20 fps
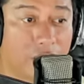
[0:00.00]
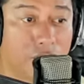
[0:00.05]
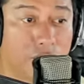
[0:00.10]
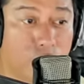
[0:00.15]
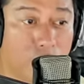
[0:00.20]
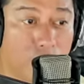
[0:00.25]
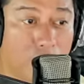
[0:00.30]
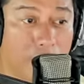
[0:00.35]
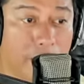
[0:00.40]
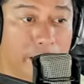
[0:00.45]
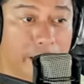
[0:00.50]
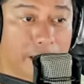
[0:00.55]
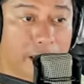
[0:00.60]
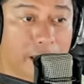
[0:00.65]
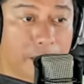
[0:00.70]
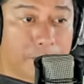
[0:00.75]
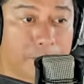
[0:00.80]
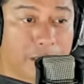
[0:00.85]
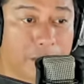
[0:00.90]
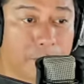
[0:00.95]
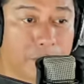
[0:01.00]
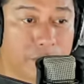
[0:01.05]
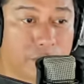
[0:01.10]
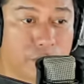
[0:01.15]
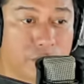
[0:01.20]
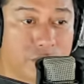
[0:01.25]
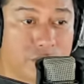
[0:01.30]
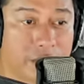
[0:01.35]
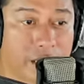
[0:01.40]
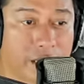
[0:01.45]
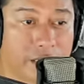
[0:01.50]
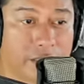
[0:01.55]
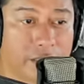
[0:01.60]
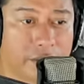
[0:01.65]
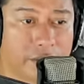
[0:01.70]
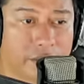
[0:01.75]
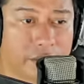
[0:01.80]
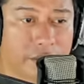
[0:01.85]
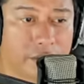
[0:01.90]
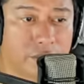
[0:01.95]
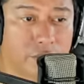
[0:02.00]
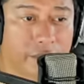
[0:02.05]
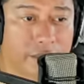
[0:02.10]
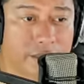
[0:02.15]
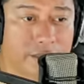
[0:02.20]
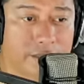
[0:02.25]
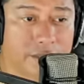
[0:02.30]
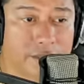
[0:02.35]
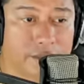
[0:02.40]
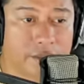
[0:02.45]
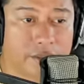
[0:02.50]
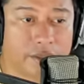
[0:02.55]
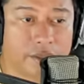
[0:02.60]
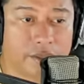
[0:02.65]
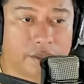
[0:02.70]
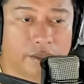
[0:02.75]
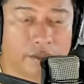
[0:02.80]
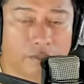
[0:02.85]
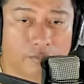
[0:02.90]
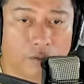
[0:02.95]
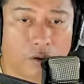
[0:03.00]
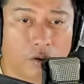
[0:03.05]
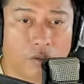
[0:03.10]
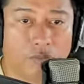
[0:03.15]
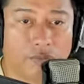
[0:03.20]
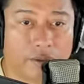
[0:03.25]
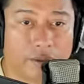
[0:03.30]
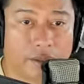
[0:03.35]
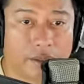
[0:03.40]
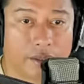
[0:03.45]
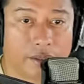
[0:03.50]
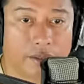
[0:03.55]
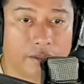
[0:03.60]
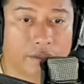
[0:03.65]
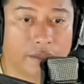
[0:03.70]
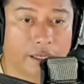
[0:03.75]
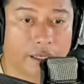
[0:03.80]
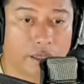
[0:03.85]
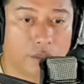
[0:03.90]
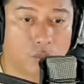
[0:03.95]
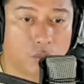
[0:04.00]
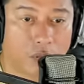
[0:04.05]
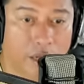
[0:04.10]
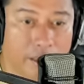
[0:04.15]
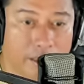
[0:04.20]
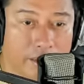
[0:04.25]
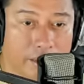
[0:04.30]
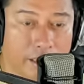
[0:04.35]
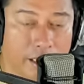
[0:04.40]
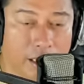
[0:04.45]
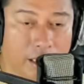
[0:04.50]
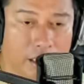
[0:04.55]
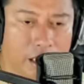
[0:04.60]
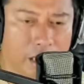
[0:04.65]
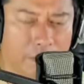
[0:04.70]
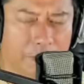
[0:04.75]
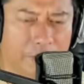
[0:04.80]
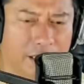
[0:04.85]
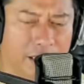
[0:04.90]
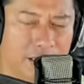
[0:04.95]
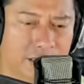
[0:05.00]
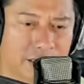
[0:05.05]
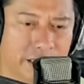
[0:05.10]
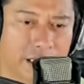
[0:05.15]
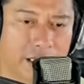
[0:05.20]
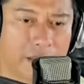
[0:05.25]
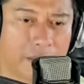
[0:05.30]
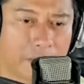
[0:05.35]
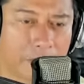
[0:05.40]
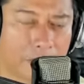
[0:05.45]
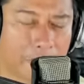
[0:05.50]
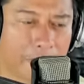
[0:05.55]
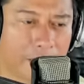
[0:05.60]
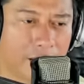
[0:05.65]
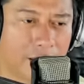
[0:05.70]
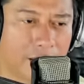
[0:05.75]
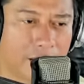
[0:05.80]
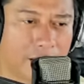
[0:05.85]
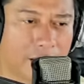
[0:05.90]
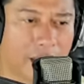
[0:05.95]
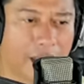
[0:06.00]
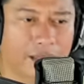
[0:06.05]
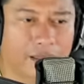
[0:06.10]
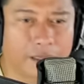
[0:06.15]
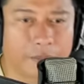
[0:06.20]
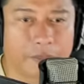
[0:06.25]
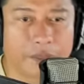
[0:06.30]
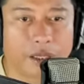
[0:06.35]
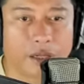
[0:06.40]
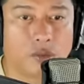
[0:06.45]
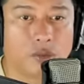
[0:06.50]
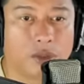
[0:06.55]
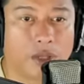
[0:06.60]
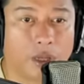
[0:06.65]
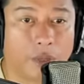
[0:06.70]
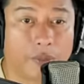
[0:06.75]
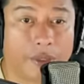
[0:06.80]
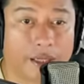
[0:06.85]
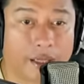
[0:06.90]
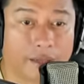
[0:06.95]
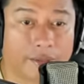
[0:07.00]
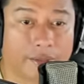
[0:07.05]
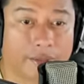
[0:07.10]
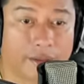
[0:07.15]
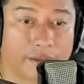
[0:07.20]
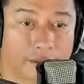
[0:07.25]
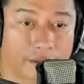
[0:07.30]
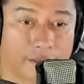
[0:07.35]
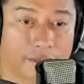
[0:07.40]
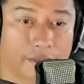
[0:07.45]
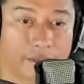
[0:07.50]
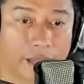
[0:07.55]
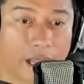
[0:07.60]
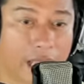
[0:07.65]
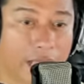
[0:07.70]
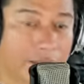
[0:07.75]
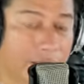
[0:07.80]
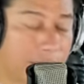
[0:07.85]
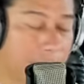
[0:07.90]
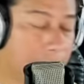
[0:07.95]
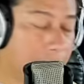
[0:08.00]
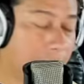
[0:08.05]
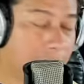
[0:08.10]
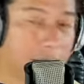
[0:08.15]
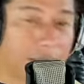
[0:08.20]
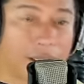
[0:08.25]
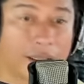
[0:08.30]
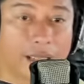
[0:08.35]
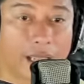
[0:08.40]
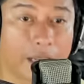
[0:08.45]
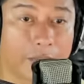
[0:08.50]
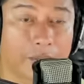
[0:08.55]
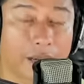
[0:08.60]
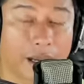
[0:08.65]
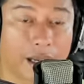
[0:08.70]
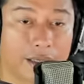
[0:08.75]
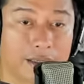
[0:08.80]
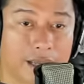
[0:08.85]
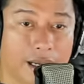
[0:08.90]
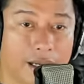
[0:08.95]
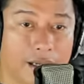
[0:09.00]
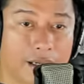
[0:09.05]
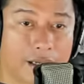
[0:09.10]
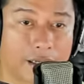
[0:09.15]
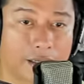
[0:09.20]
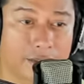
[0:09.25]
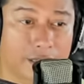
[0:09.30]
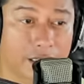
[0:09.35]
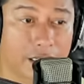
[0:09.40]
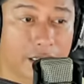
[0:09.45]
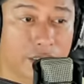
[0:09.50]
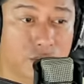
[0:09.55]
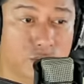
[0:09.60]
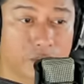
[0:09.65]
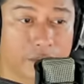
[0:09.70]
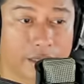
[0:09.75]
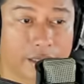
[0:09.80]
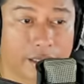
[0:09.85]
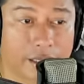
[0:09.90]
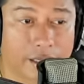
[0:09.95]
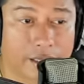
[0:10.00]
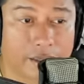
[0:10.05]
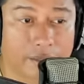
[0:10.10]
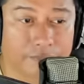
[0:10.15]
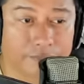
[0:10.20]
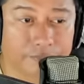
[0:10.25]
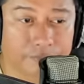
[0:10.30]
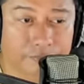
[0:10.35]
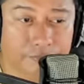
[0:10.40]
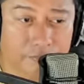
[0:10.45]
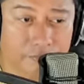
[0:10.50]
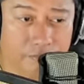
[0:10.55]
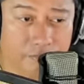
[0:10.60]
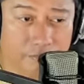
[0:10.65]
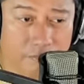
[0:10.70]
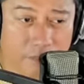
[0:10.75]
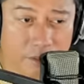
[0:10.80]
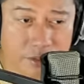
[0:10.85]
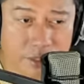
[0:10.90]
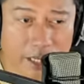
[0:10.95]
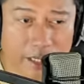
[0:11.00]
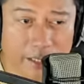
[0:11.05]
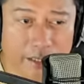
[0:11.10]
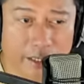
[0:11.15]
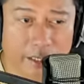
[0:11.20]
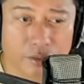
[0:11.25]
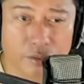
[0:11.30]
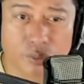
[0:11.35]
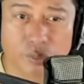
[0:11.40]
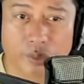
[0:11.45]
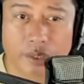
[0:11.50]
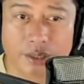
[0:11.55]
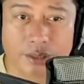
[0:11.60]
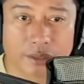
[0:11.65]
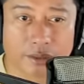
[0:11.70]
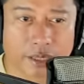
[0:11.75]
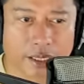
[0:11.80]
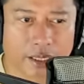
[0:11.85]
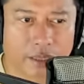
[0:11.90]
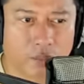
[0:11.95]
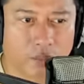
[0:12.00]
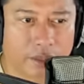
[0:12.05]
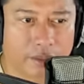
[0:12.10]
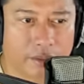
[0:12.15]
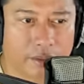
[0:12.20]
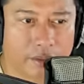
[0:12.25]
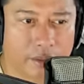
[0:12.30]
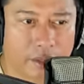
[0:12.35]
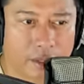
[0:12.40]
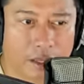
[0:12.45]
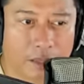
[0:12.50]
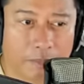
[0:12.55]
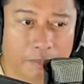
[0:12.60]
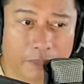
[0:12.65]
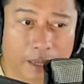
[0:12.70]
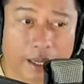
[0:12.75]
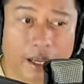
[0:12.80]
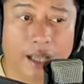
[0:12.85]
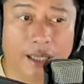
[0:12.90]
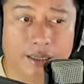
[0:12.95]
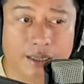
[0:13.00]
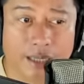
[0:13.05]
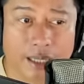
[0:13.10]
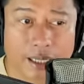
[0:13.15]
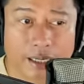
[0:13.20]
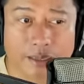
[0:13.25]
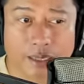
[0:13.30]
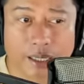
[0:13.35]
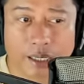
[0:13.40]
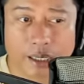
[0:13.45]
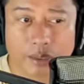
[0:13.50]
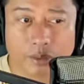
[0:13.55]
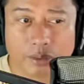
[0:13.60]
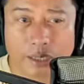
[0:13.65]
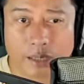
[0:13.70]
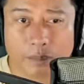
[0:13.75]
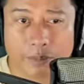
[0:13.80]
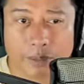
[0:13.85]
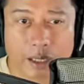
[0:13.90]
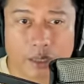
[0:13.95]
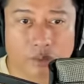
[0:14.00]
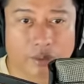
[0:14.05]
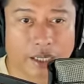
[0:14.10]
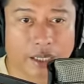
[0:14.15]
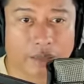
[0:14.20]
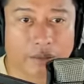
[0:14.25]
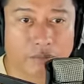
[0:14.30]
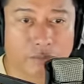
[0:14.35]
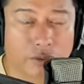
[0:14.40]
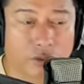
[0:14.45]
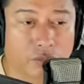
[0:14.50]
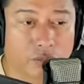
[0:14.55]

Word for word: of war erupting between China and the US over Taiwan. And kapag kasi kahit naman anong gawin natin eh, kahit naman hindi tayo makisali sa issue na yan ng China and US at Taiwan, makakasali tayo dahil meron tayong